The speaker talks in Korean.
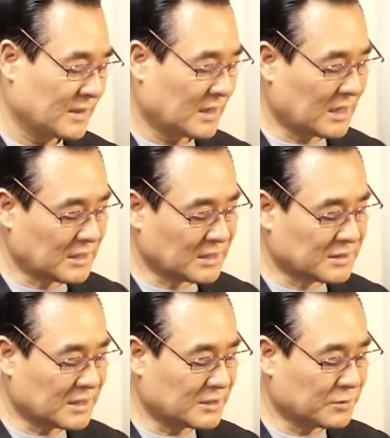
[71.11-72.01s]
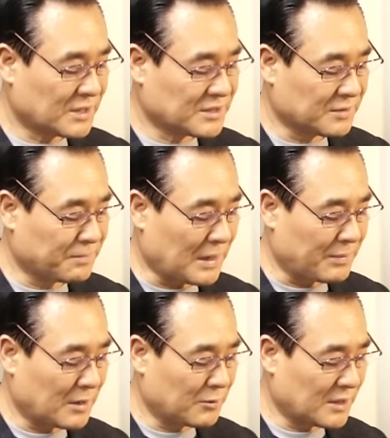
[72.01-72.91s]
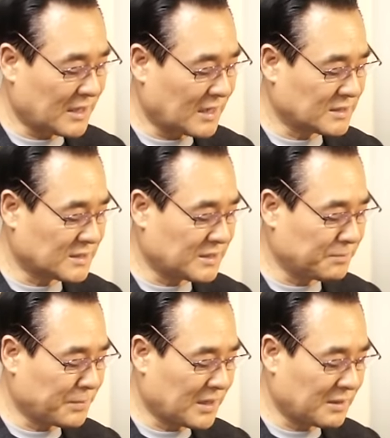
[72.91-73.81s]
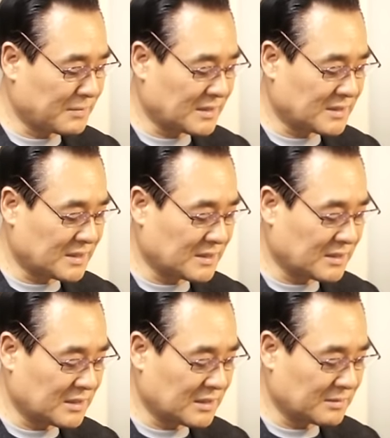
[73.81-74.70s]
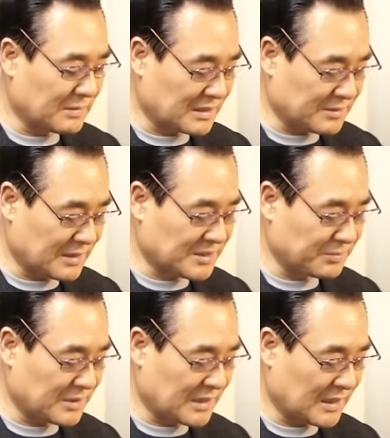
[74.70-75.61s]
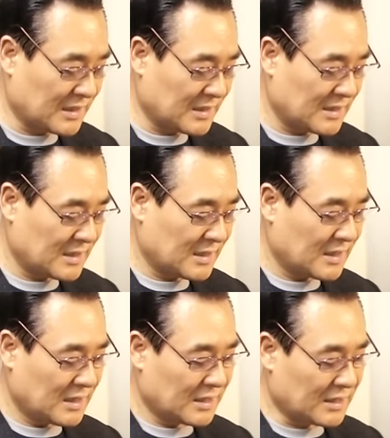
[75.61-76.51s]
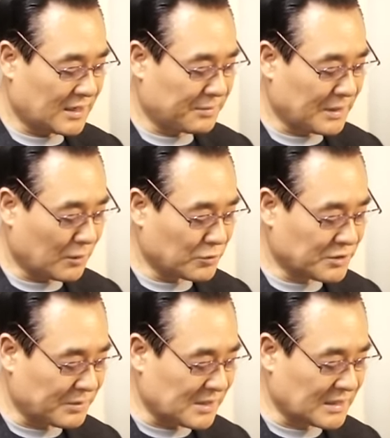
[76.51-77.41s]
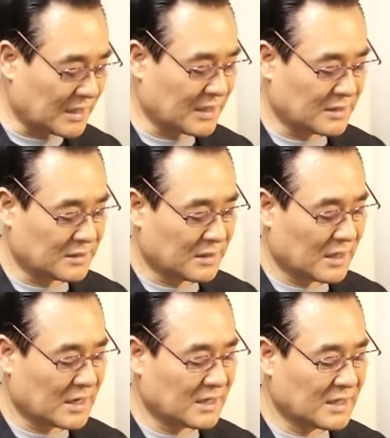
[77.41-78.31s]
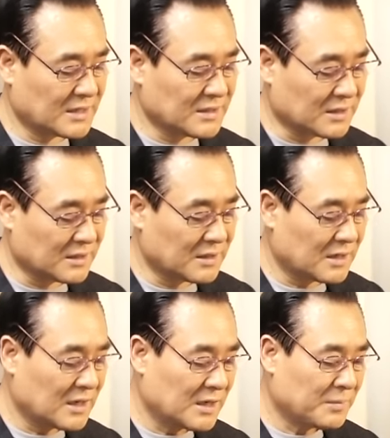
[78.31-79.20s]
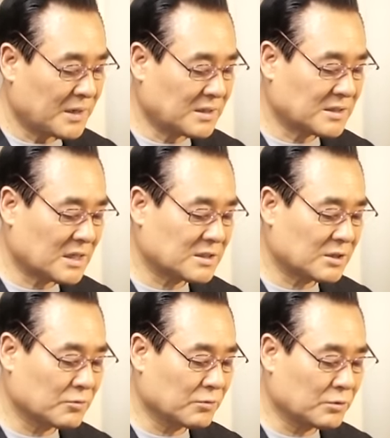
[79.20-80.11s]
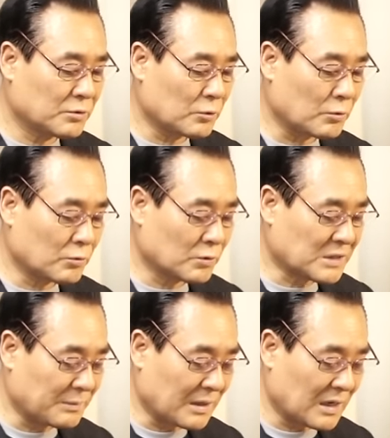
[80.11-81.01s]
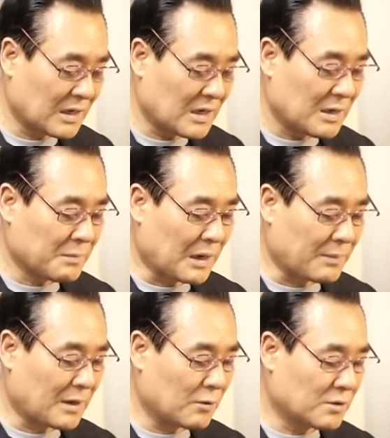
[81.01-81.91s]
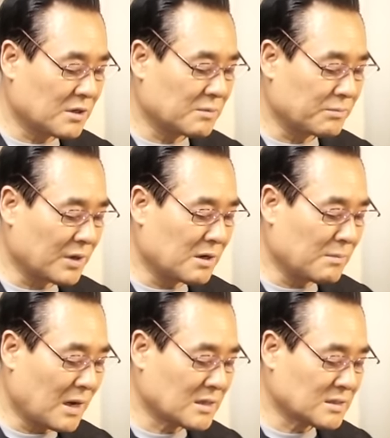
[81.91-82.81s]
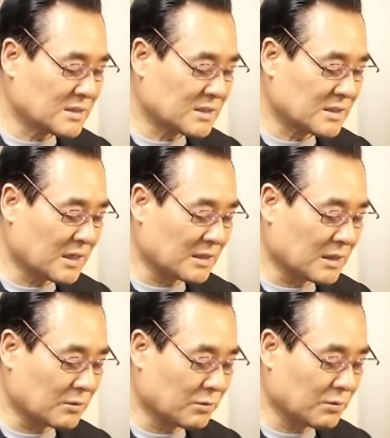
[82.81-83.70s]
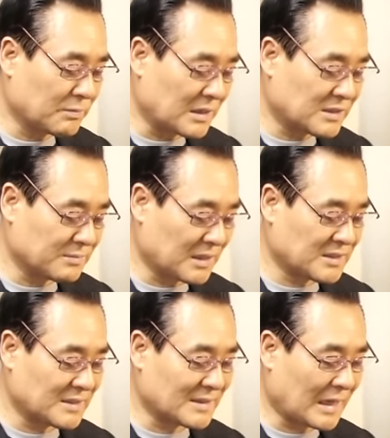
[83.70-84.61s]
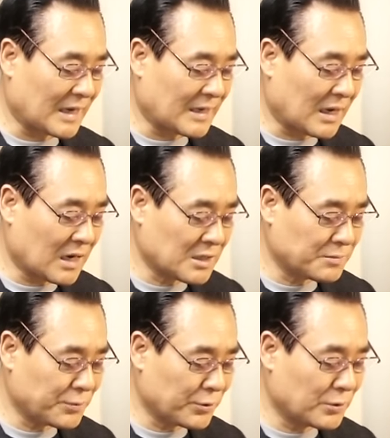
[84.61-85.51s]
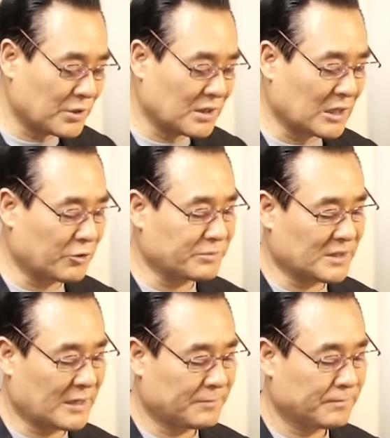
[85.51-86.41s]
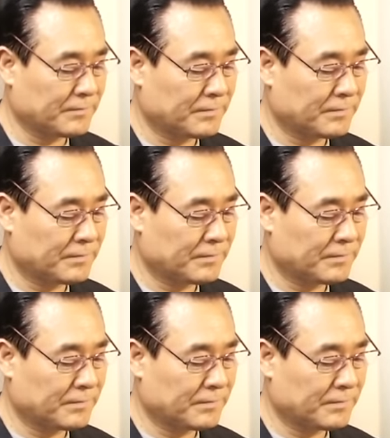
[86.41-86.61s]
하나님께서 계속해서 바벨론에 대한 심판의 메시지를 말씀하십니다. 예레미야 51장에는 하나님께서 페르시아 제국을 도구로 삼아 바벨론을 멸망시키겠다고 말씀하신 다양한 표현들이 나옵니다.